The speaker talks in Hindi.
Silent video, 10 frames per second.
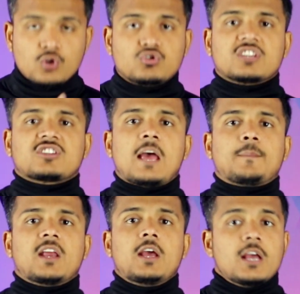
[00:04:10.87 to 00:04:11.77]
जरूर सब्सक्राइब
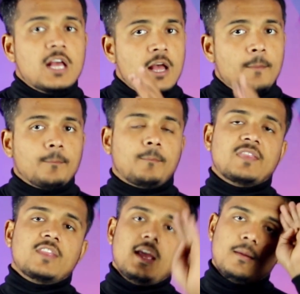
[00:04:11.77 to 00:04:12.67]
करें
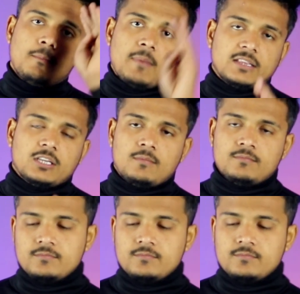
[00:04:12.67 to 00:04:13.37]
बंदे मातरम